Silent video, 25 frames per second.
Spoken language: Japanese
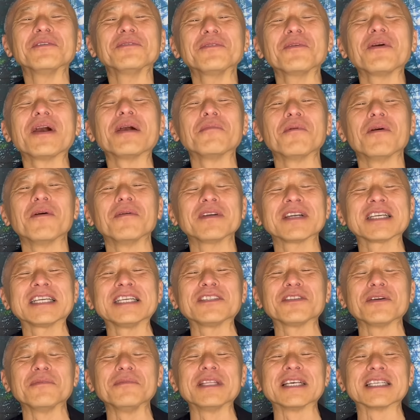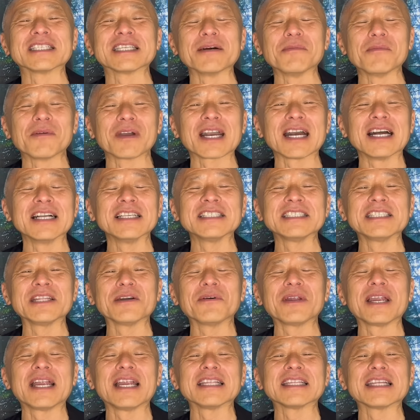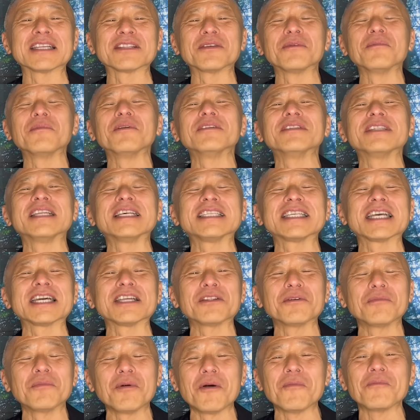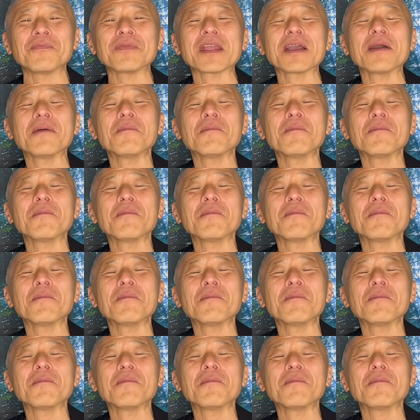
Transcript: のはもうきっと皆さんも感じておられたと思うんですけども、